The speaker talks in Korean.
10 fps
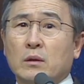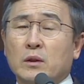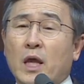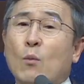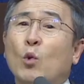
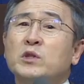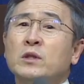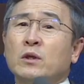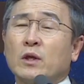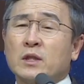
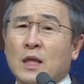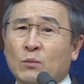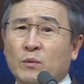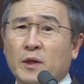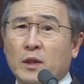네모진 그릇에
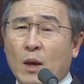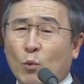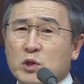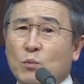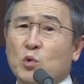담으면
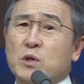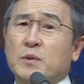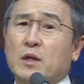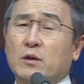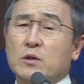네모진 모습이
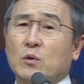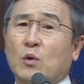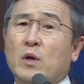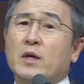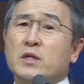될
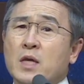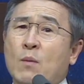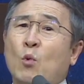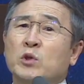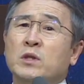것이고
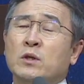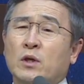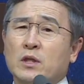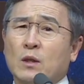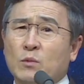세모진
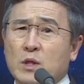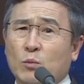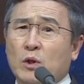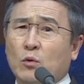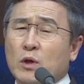그릇에 담으면
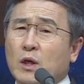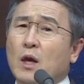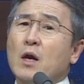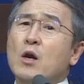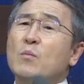세모진
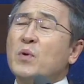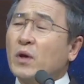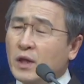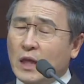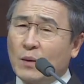이렇게
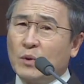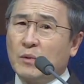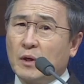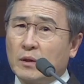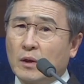병에
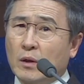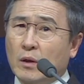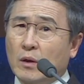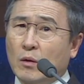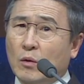담으면
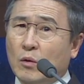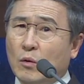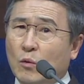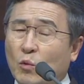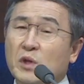
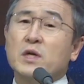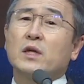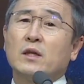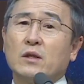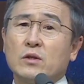
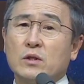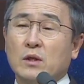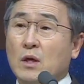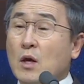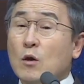원형이
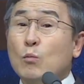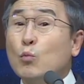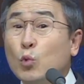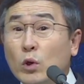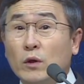되듯이
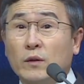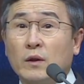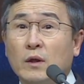물은